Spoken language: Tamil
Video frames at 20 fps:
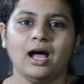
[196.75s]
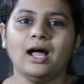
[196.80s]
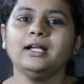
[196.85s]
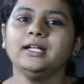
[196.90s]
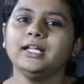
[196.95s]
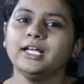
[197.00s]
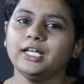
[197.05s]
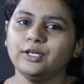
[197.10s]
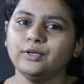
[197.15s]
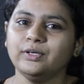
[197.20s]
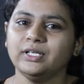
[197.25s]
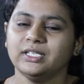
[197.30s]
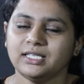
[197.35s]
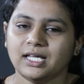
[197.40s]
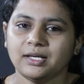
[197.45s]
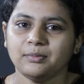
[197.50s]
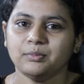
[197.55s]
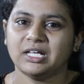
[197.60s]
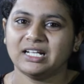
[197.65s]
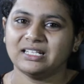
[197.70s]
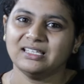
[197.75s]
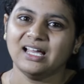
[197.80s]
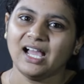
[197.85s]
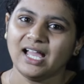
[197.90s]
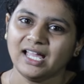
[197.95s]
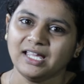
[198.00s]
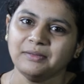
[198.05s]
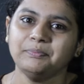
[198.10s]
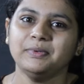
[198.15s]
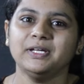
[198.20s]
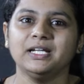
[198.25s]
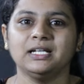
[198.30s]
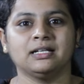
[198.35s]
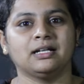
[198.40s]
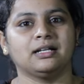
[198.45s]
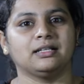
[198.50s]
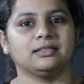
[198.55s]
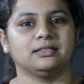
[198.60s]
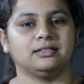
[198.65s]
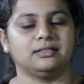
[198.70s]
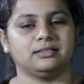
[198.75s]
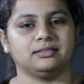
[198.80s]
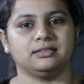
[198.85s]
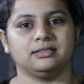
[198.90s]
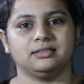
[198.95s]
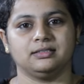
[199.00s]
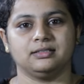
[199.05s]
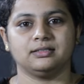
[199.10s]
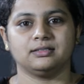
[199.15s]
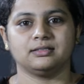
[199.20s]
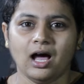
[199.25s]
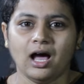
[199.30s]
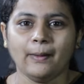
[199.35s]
அன்னைக்கு இதே மாதிரி தான் ஐபிஎல் நடந்துட்டு இருந்தது